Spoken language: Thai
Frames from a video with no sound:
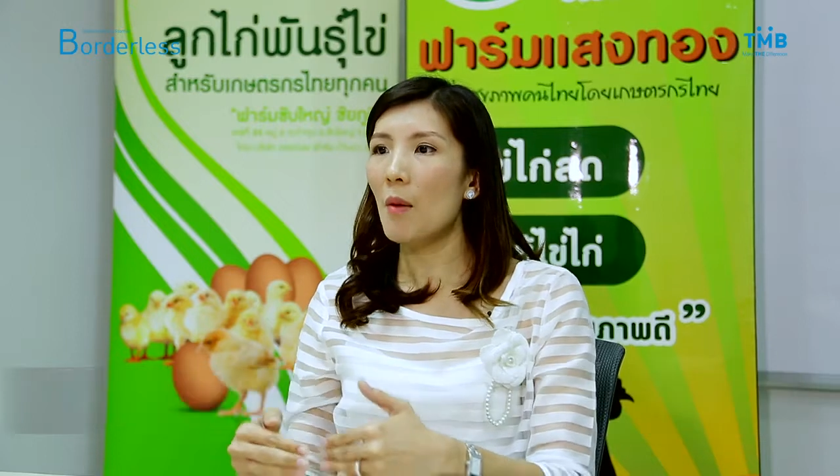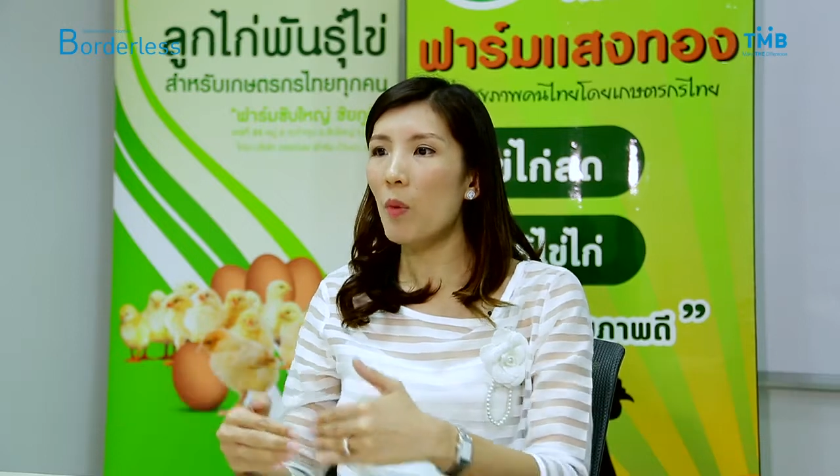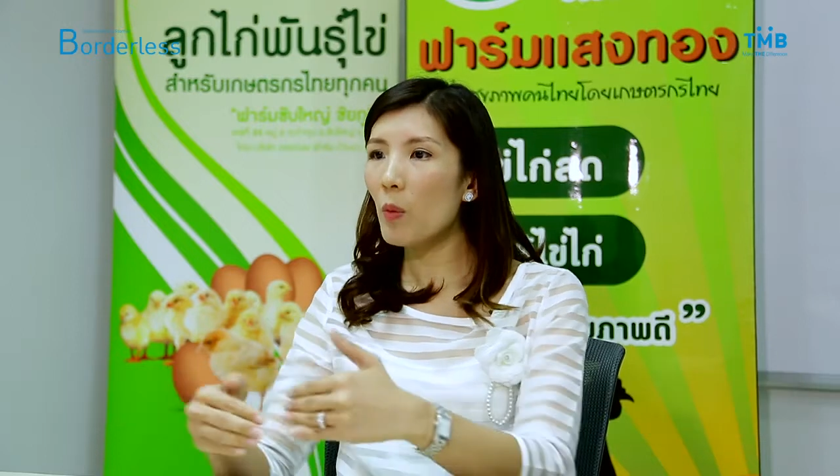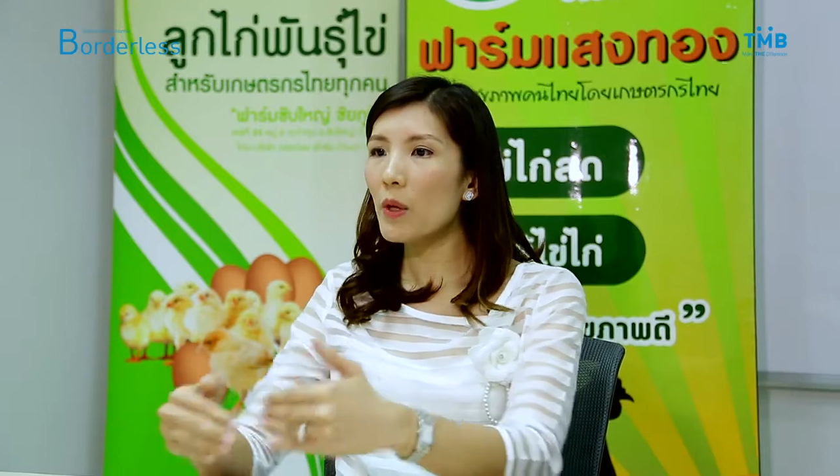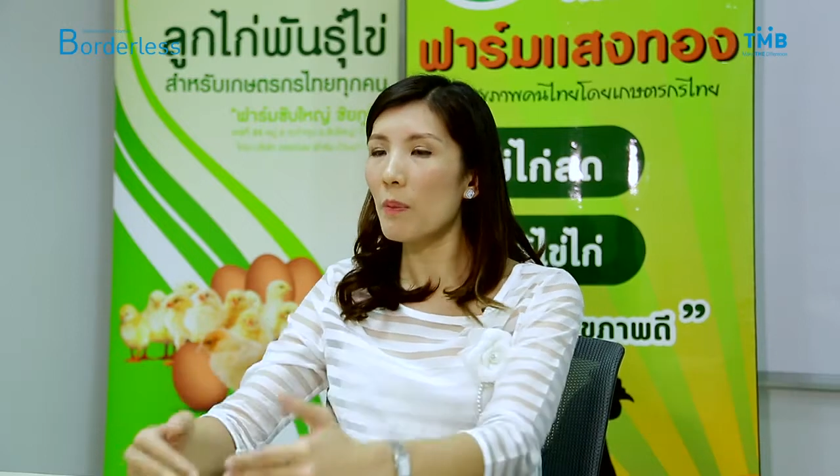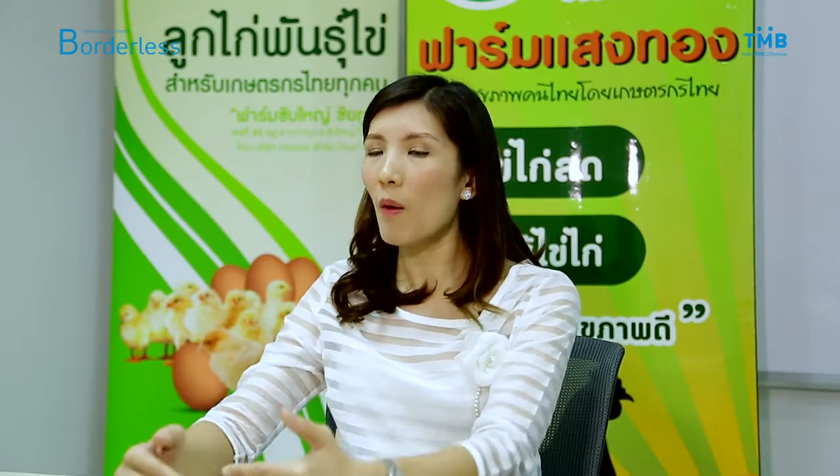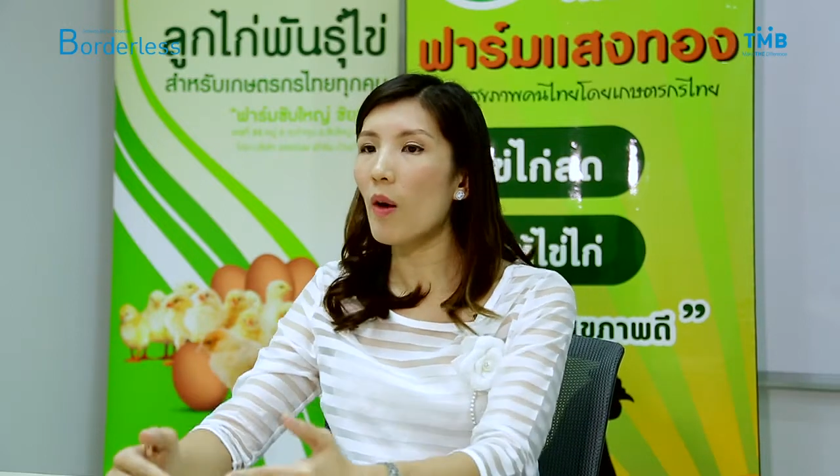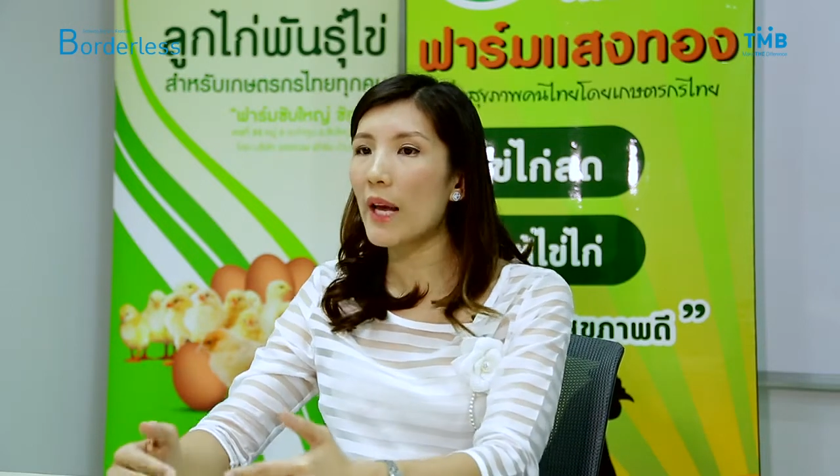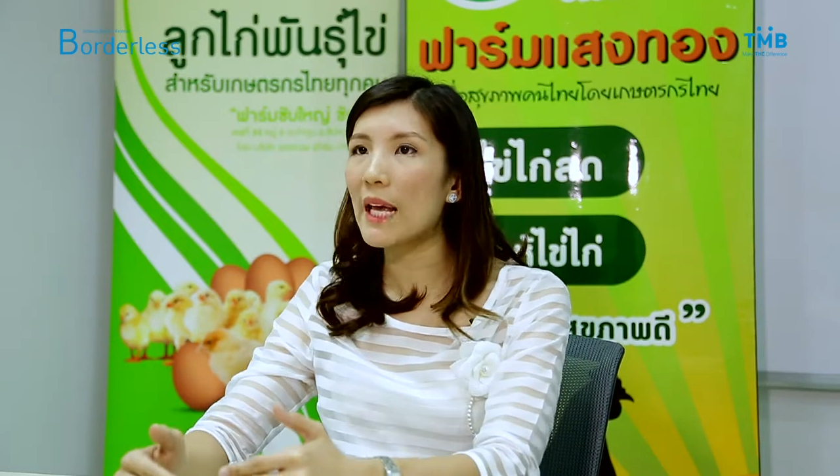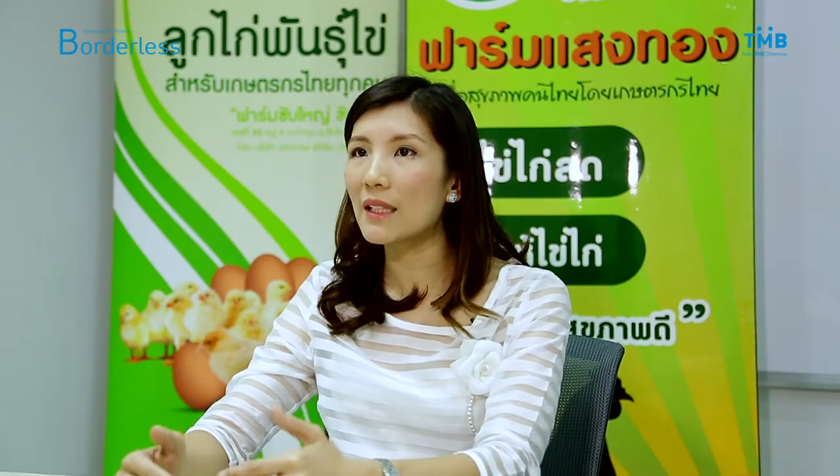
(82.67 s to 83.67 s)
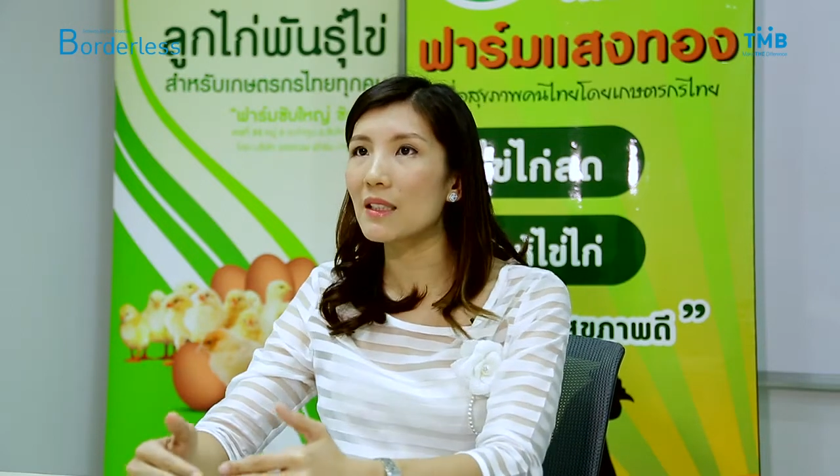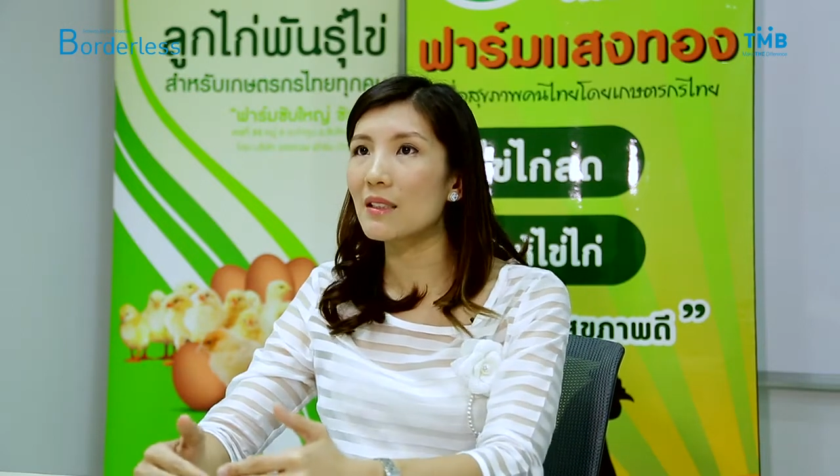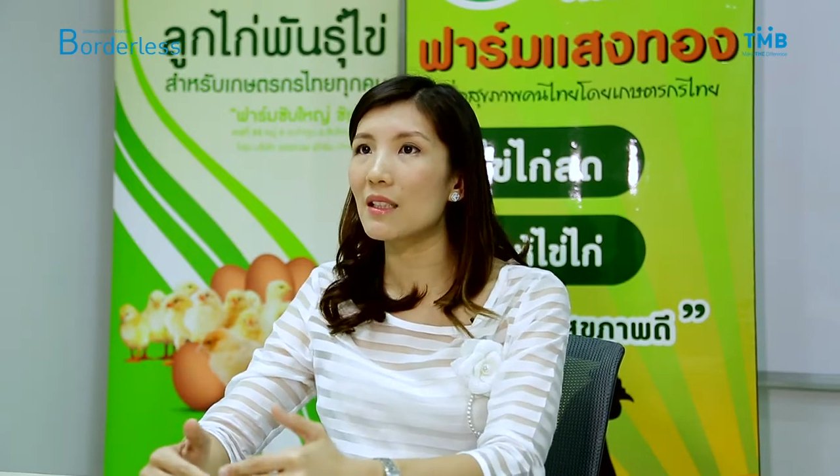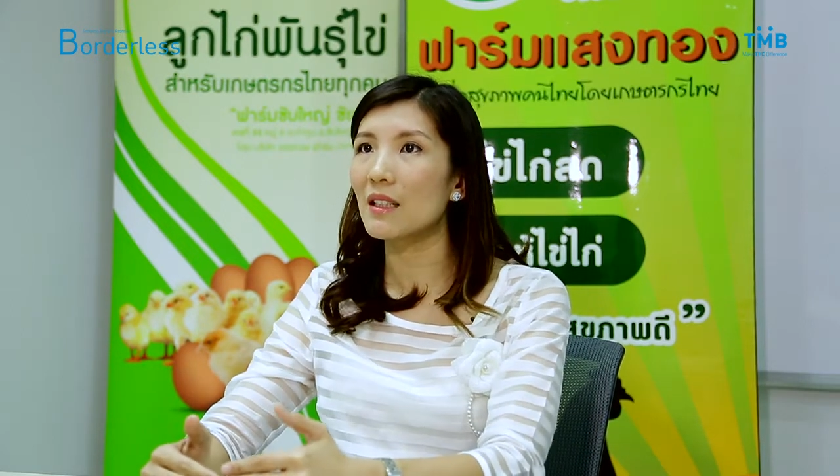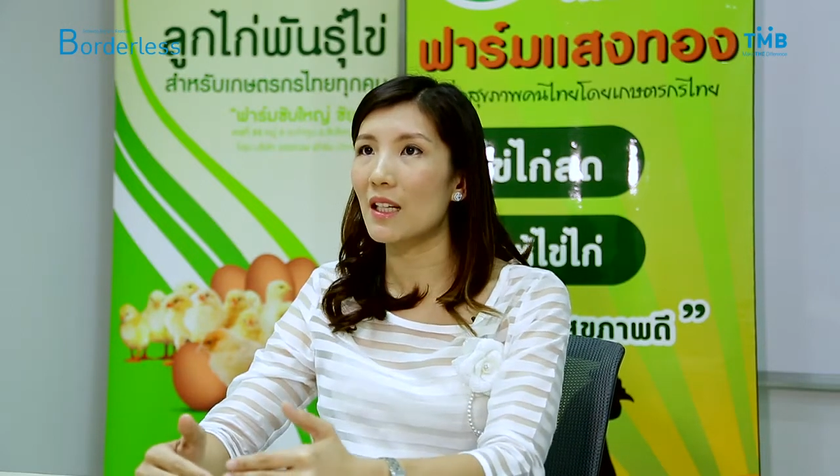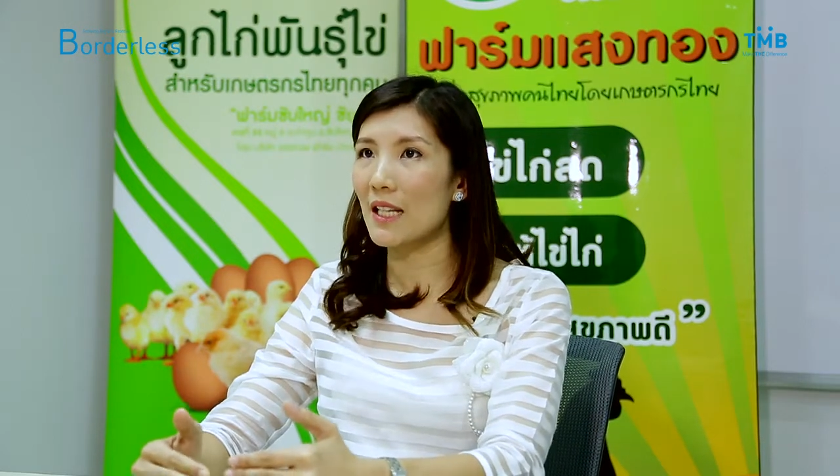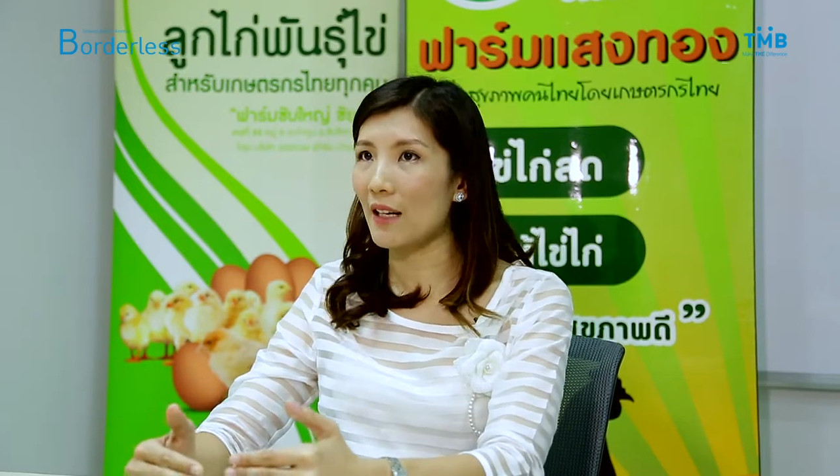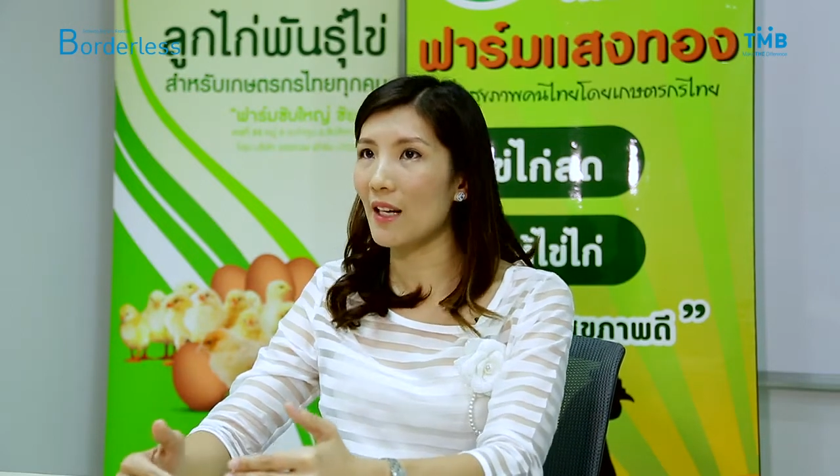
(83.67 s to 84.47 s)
ผู้บริโภคเองจริงๆเนี่ยอยาก